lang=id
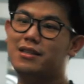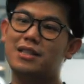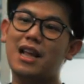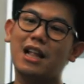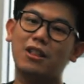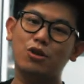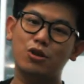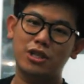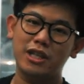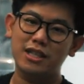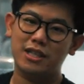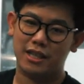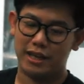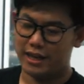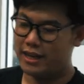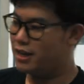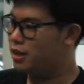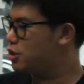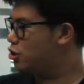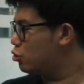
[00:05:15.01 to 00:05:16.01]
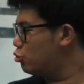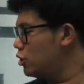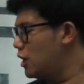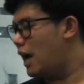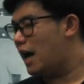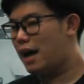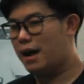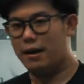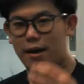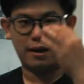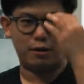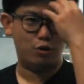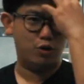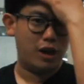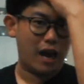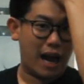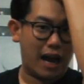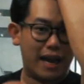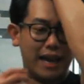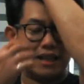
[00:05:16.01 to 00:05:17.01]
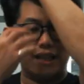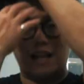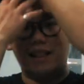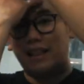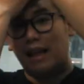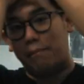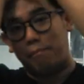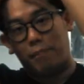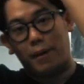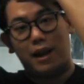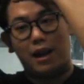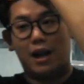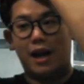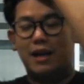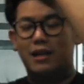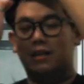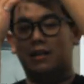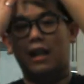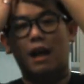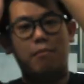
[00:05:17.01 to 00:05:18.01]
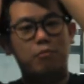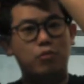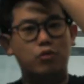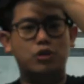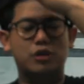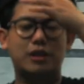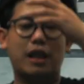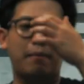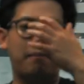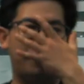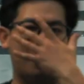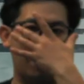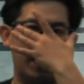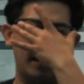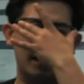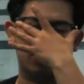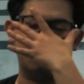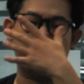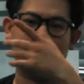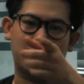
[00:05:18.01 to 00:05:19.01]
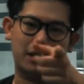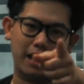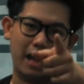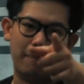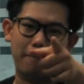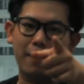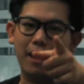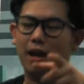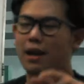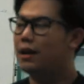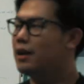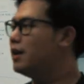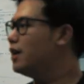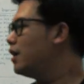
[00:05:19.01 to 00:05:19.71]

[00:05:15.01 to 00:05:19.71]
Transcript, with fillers: satu sisi sudah udah kita tempel guys, namun tampilannya seperti apa